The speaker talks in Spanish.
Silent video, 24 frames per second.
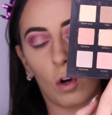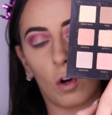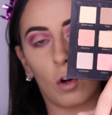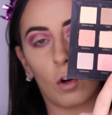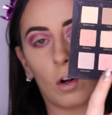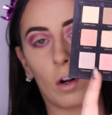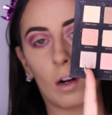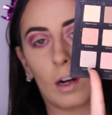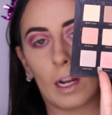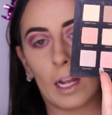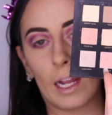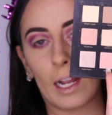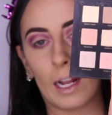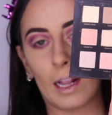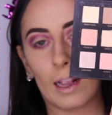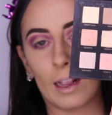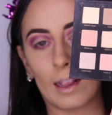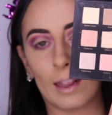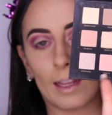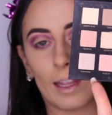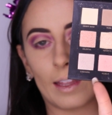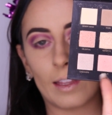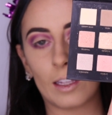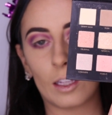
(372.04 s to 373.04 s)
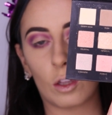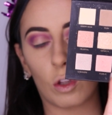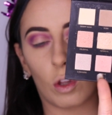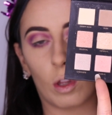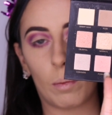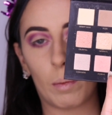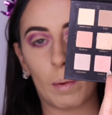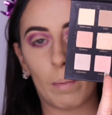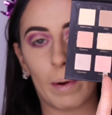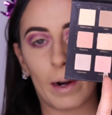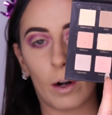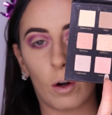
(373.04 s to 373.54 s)
con el dedito
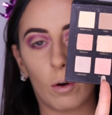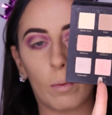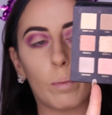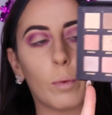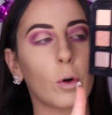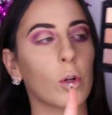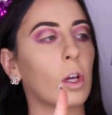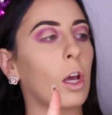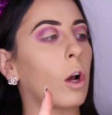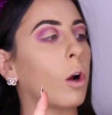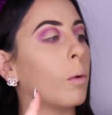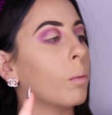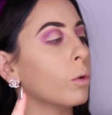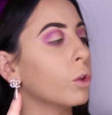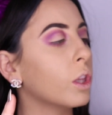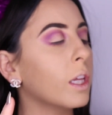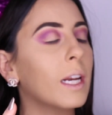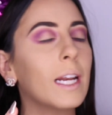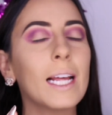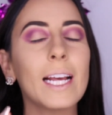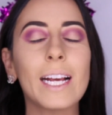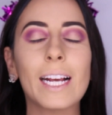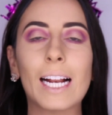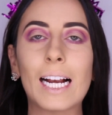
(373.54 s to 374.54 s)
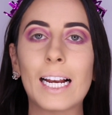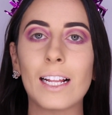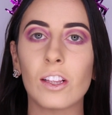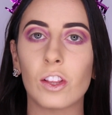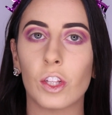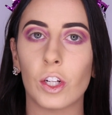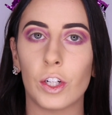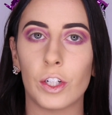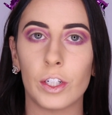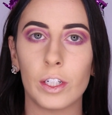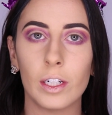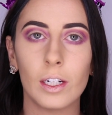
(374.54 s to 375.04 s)
de mi mano porque como tiene
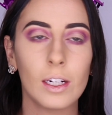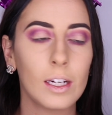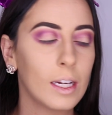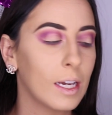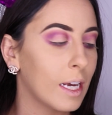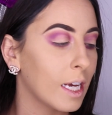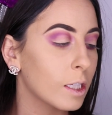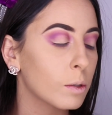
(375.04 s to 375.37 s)
glitter